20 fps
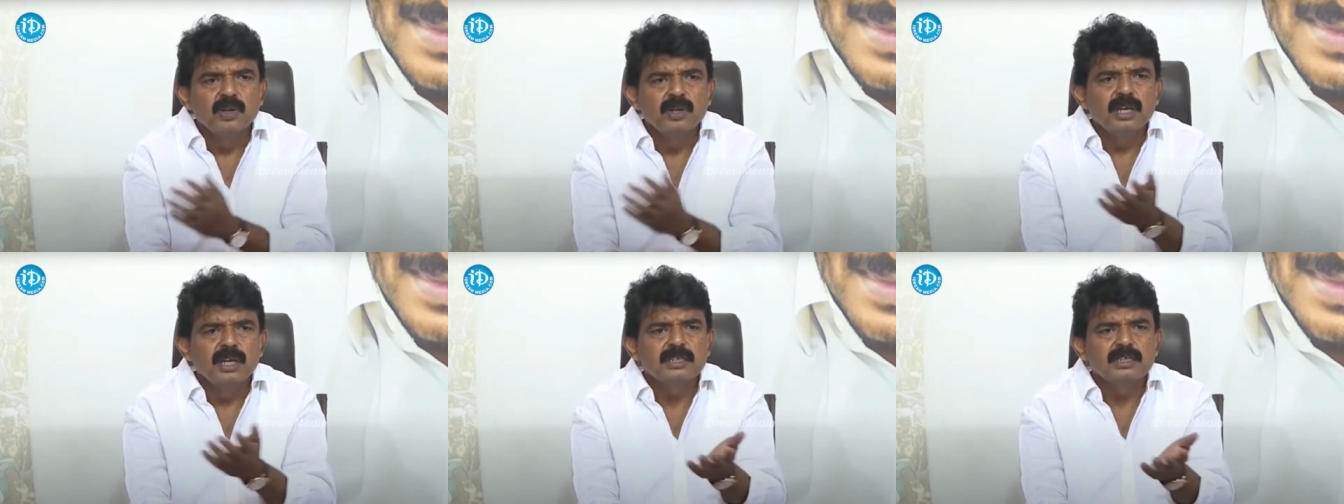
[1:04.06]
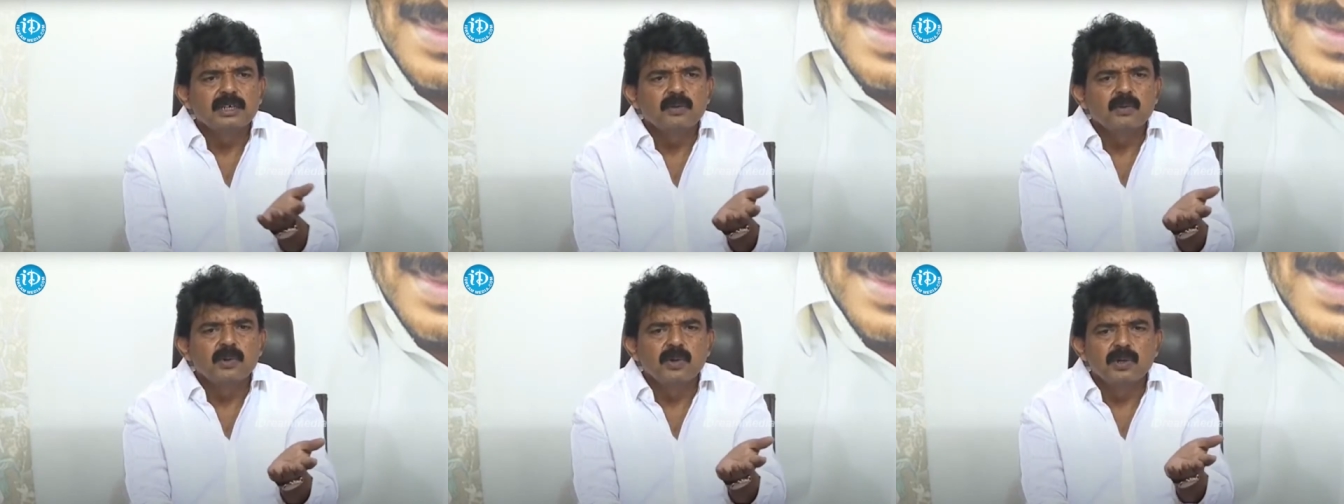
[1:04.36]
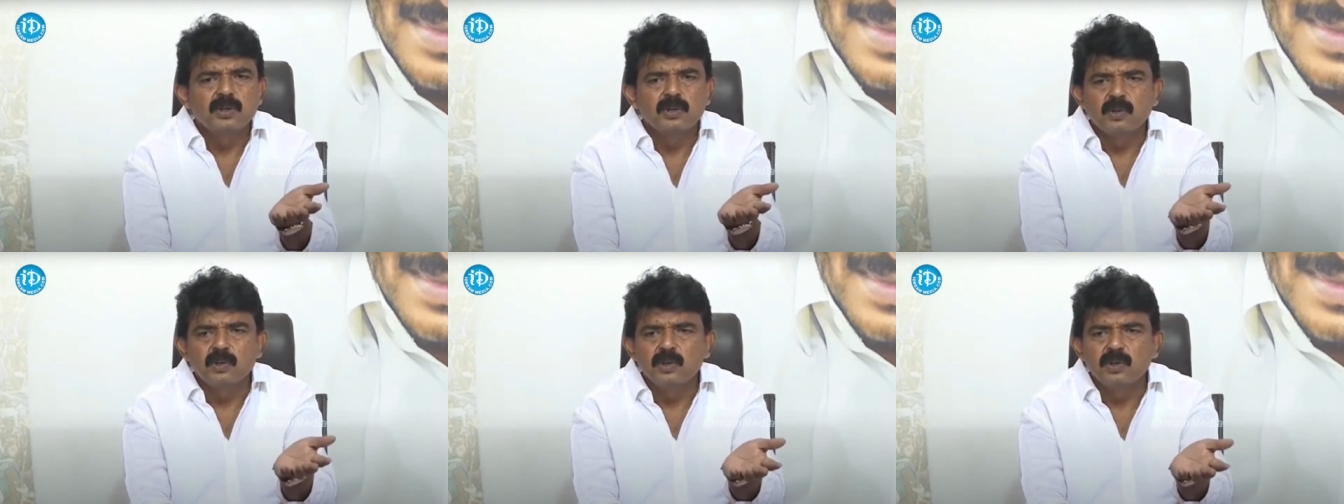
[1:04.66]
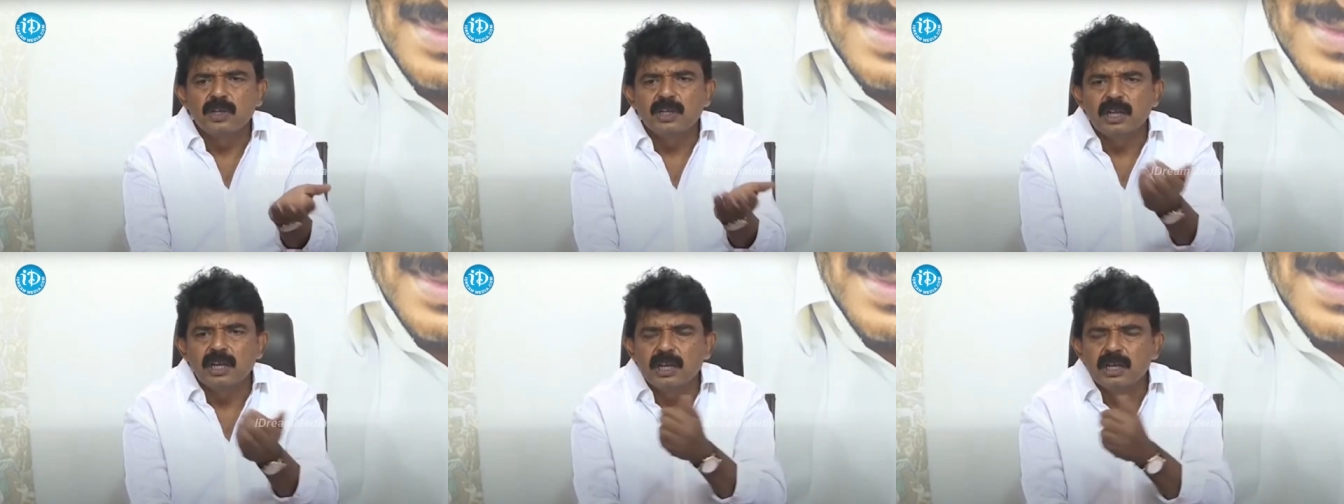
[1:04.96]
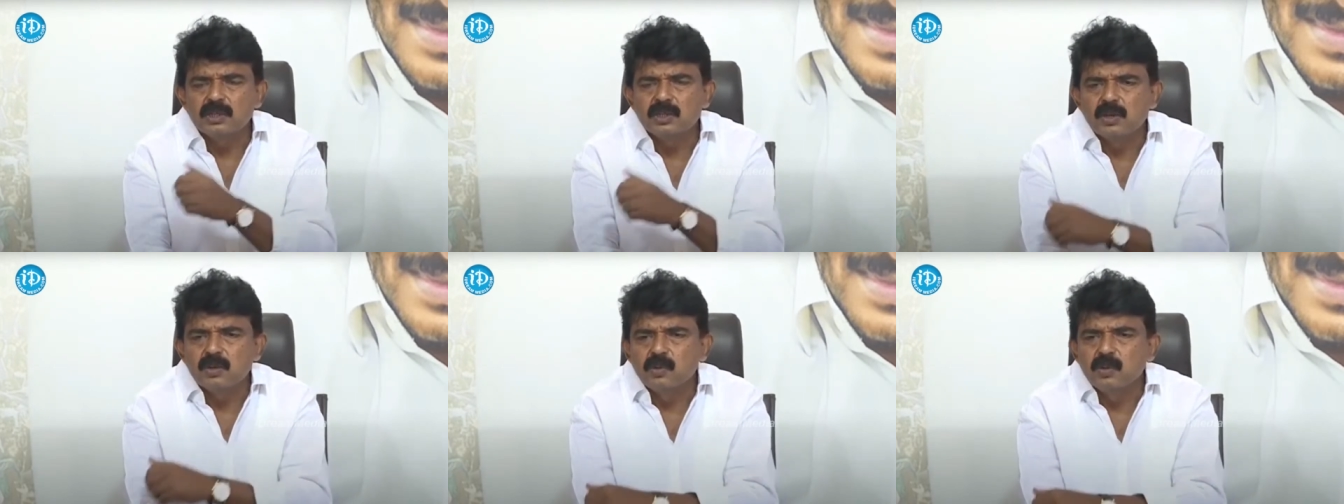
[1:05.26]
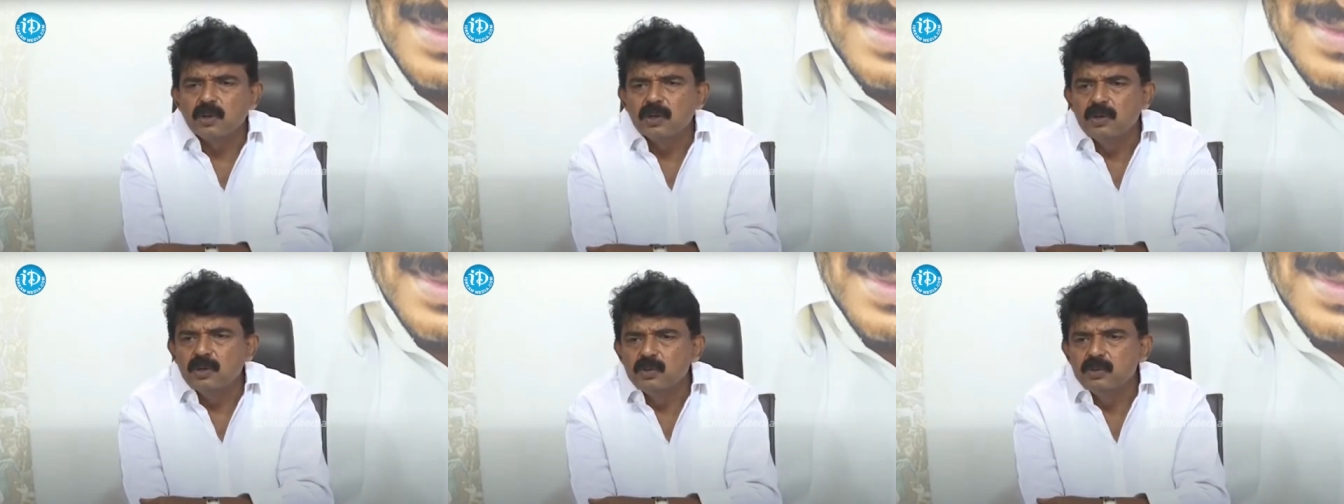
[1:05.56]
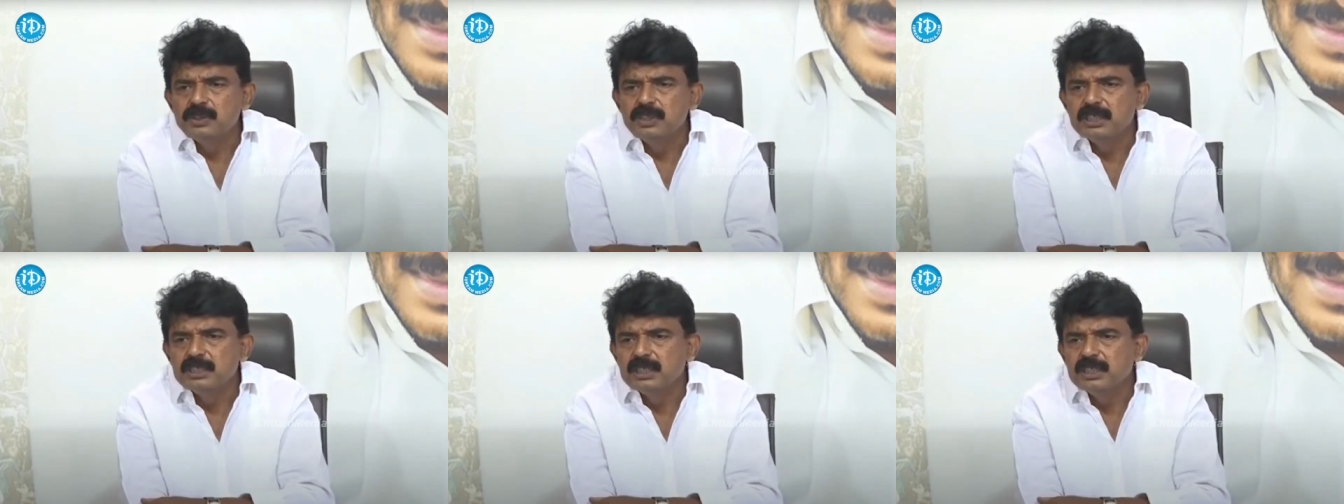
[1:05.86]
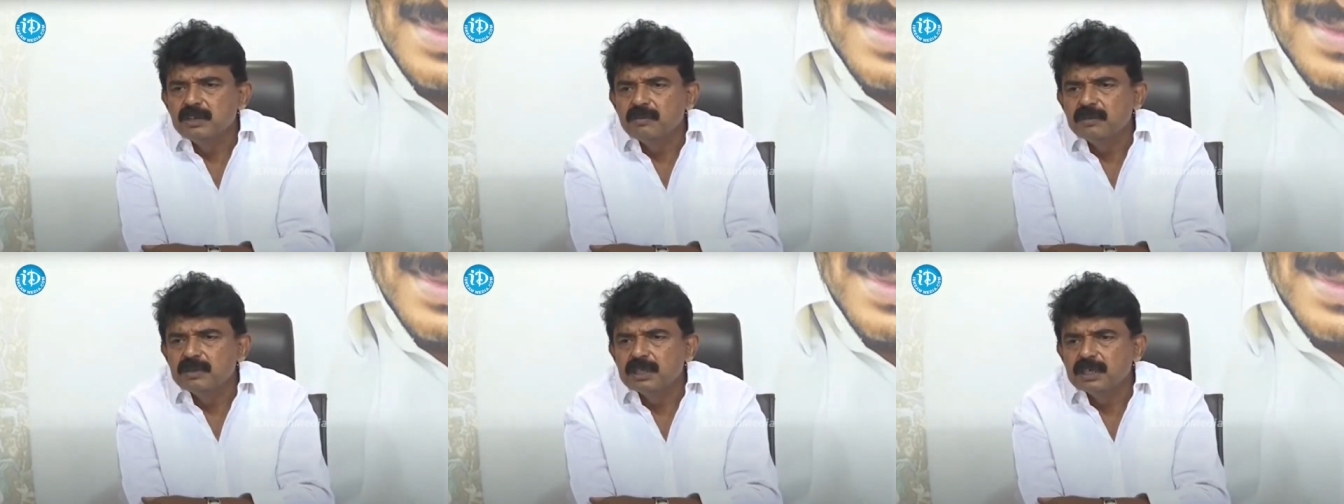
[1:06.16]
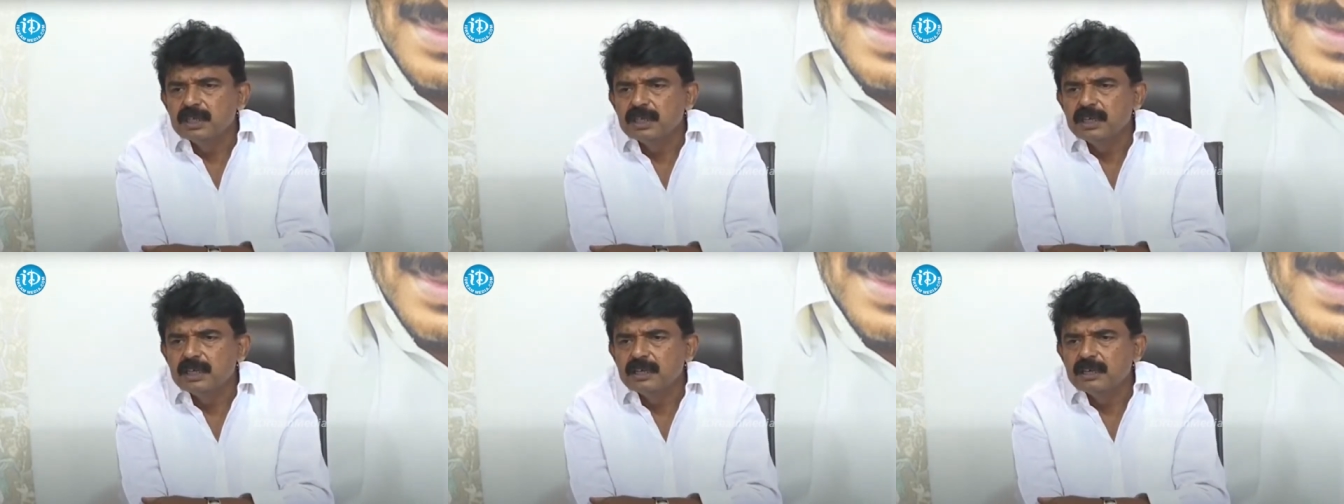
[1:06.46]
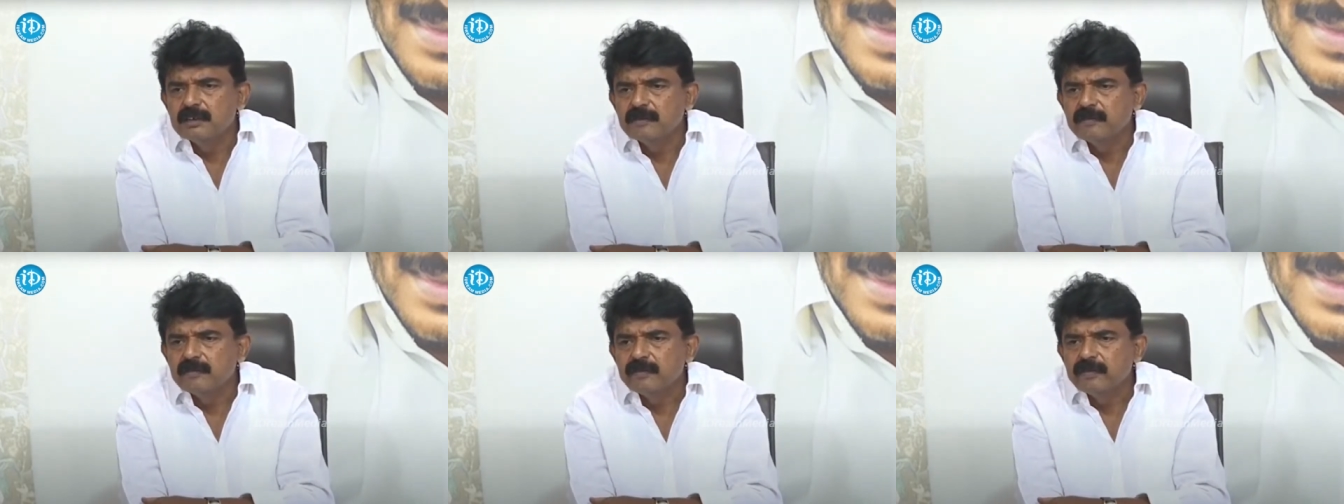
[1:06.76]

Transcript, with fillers: రెండు లక్షల కోట్లు రెండున్నర లక్షల కోట్లు నువ్వు ఉంది కదా